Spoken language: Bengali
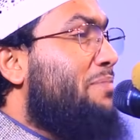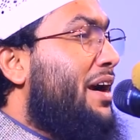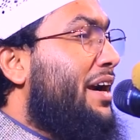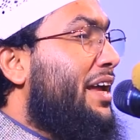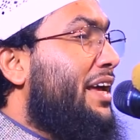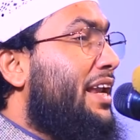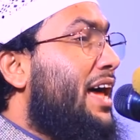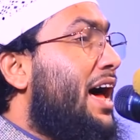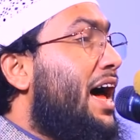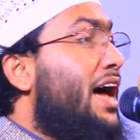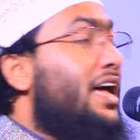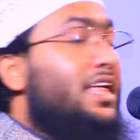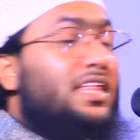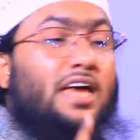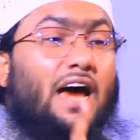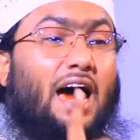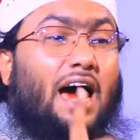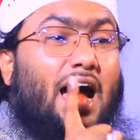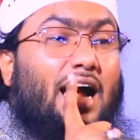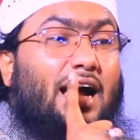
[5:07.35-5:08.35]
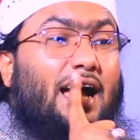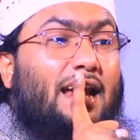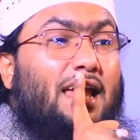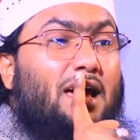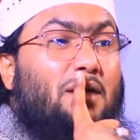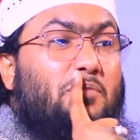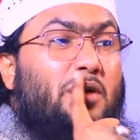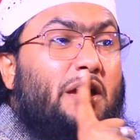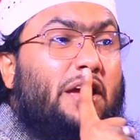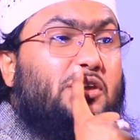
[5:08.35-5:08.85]
পারে না
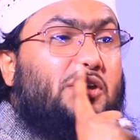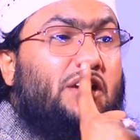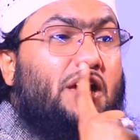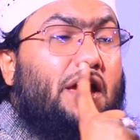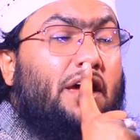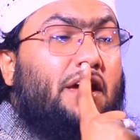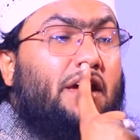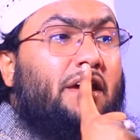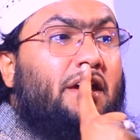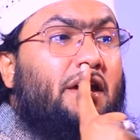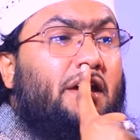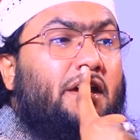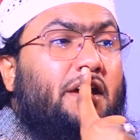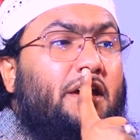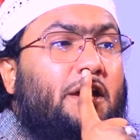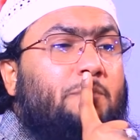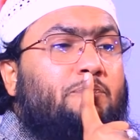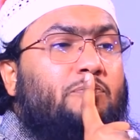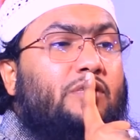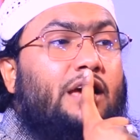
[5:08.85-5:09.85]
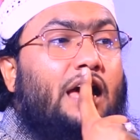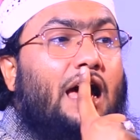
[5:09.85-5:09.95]
আগানা জীব